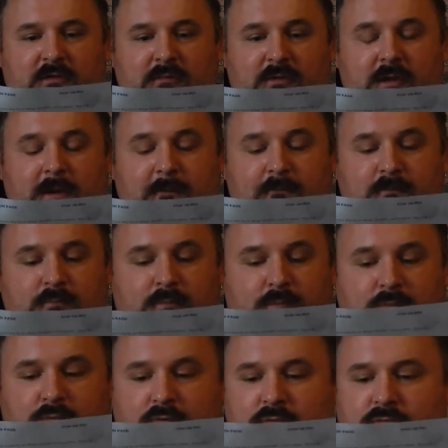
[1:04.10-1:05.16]
земля.
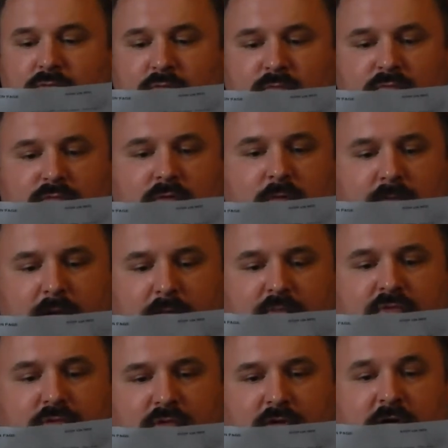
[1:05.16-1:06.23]
То есть тут все
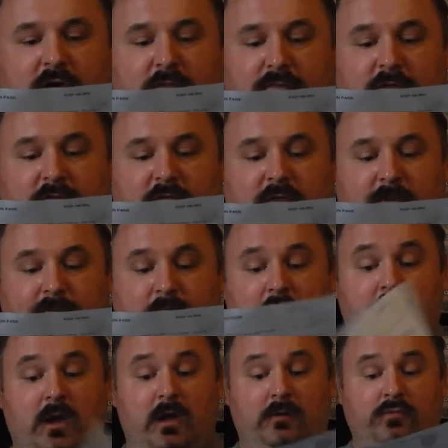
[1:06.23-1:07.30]
прям четко расписано.
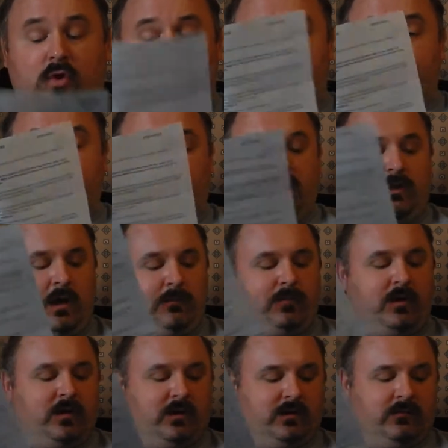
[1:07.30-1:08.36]
Но меня
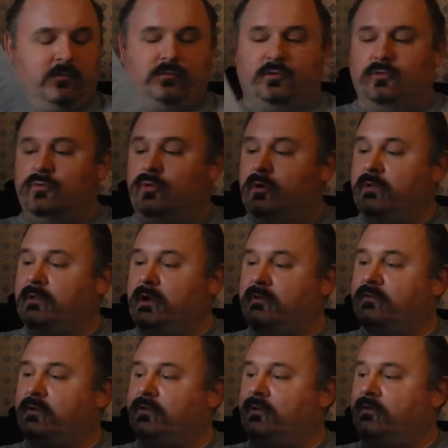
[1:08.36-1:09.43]
порадовало другое, да,
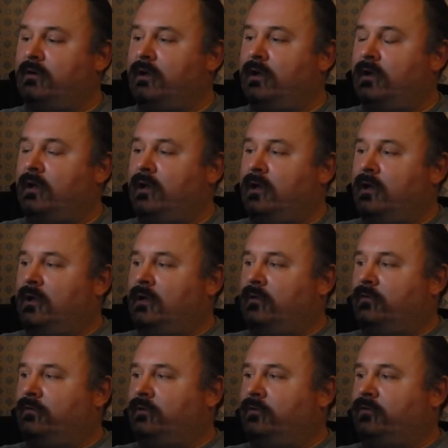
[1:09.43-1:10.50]
кстати говоря.
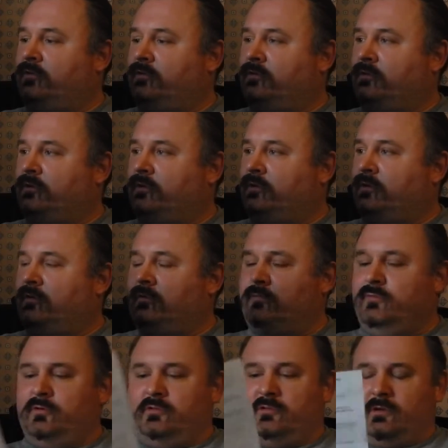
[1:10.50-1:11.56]
Значит, э,
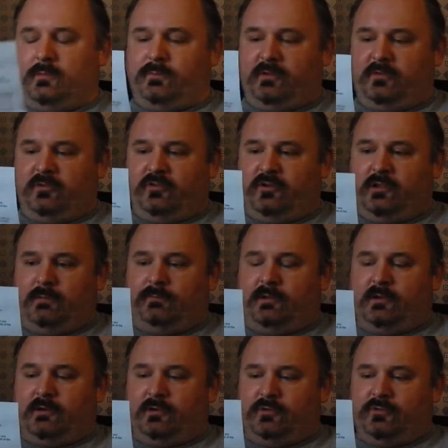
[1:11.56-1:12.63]
вот за пересечение
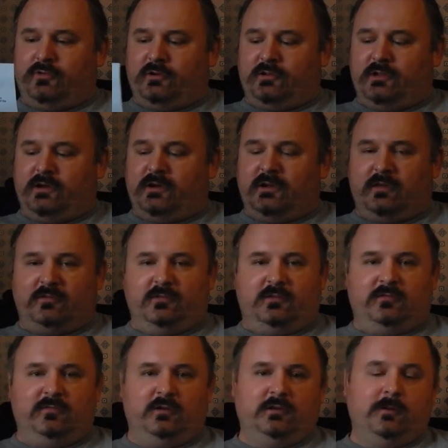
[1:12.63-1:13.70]
перекресток на красный
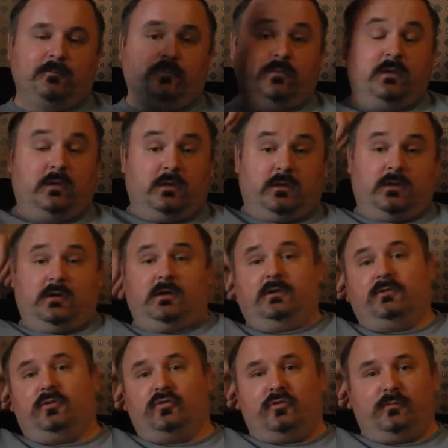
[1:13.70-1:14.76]
свет я
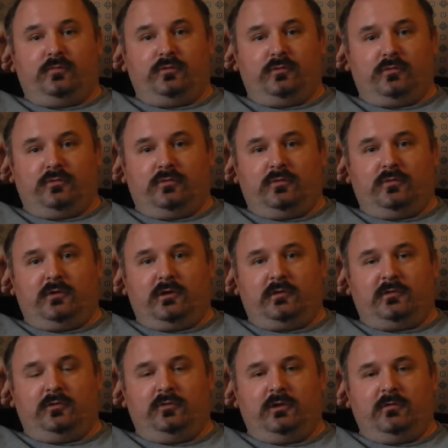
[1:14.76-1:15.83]
должен буду
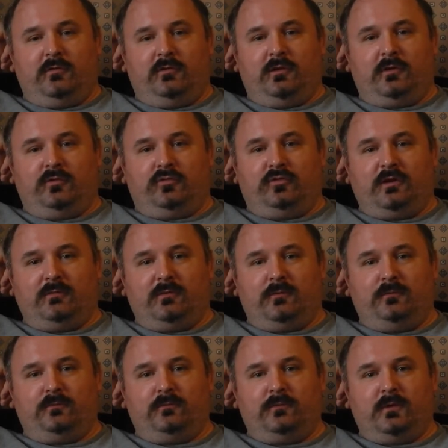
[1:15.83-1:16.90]
ослюнявить дядю
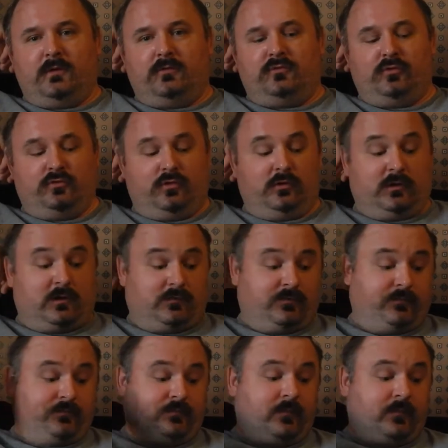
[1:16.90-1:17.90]
Сэму 100 долларов.